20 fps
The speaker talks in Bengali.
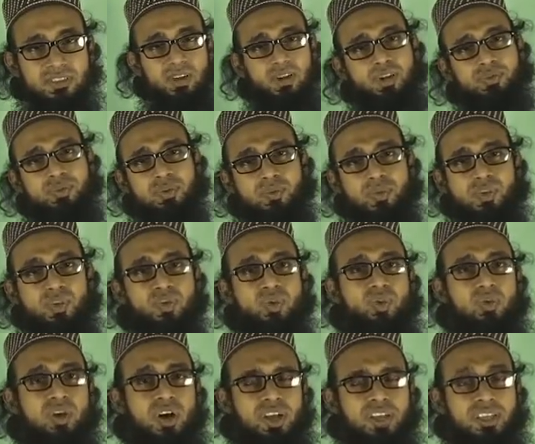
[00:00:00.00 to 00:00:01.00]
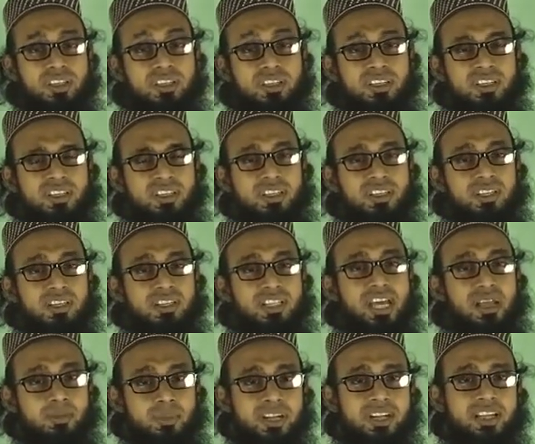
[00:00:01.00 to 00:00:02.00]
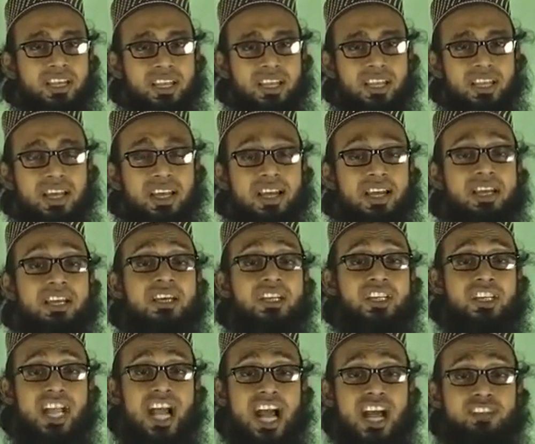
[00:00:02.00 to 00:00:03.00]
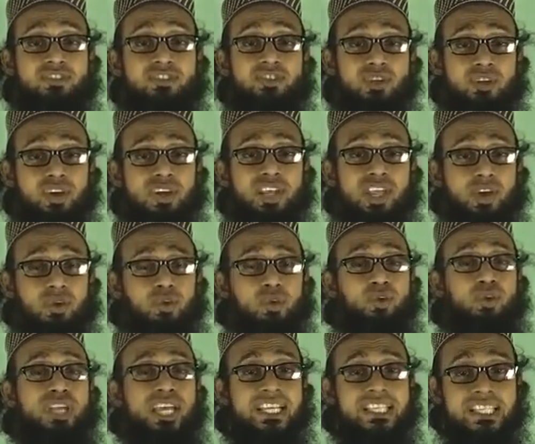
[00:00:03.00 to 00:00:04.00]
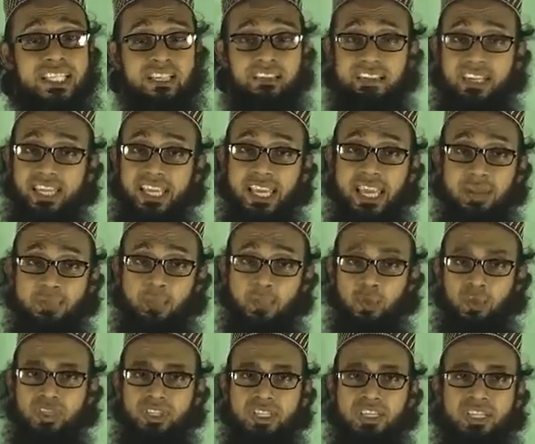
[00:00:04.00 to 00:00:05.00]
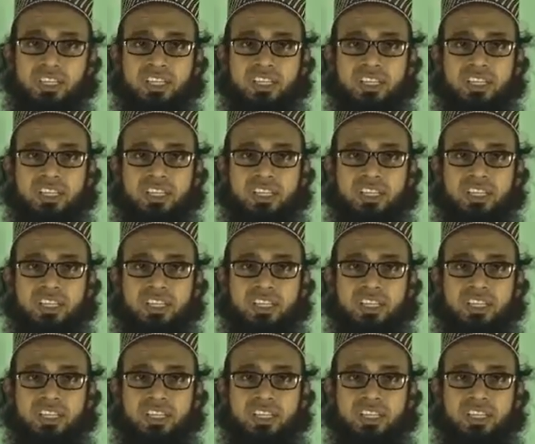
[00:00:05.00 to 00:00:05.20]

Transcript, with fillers: তখন বিভিন্ন রোগ হয় তার মানে এটা সাহায্য করে কোলন ক্যান্সার থেকে হেল্প করতে